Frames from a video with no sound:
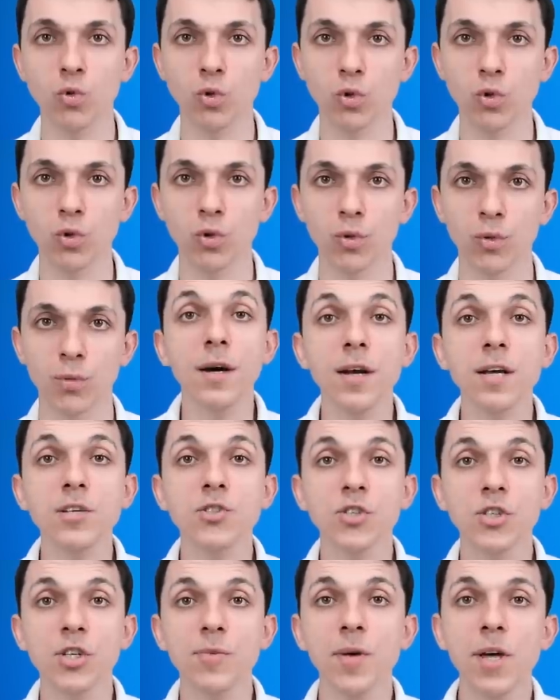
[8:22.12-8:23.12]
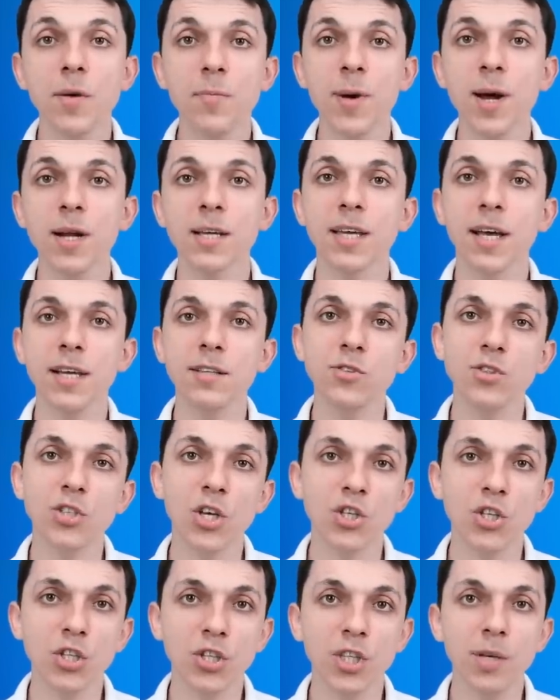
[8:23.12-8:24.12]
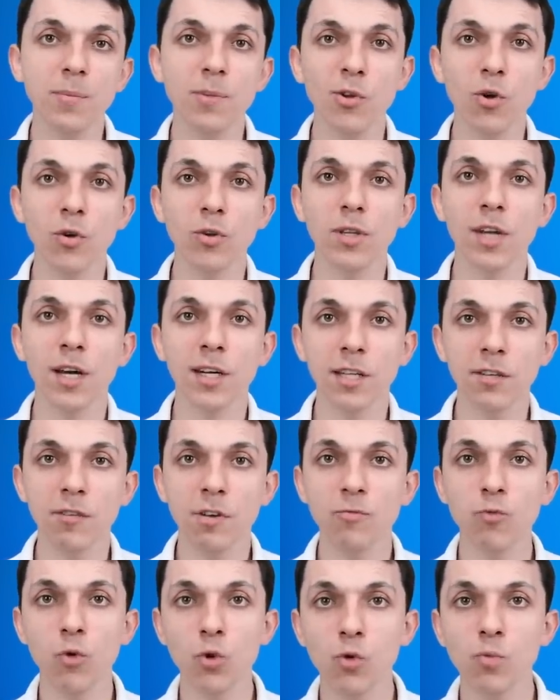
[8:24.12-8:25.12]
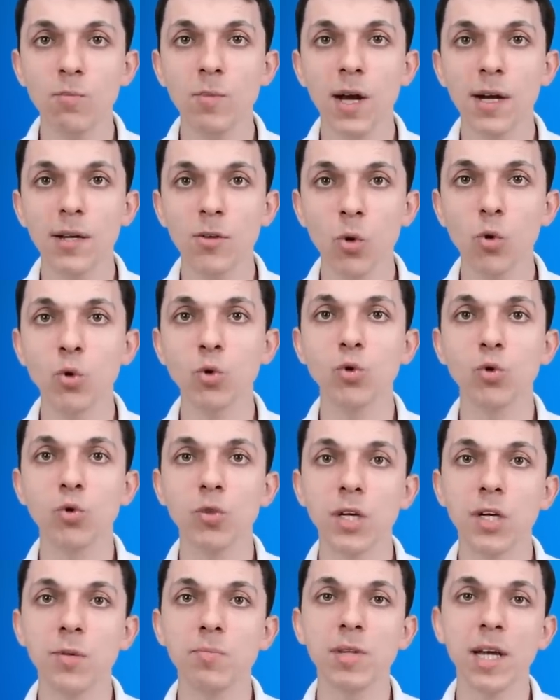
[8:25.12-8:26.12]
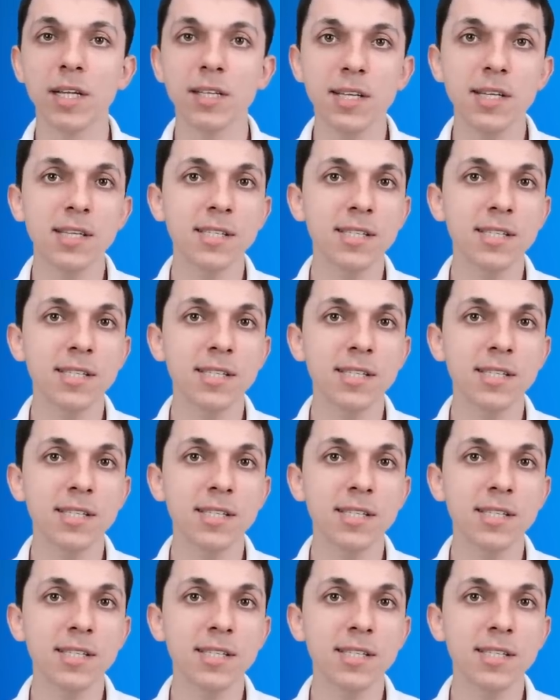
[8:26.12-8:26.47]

düşük. Araştırma yaparken çeşitli bloklarda ve forumlarda okuduklarımdan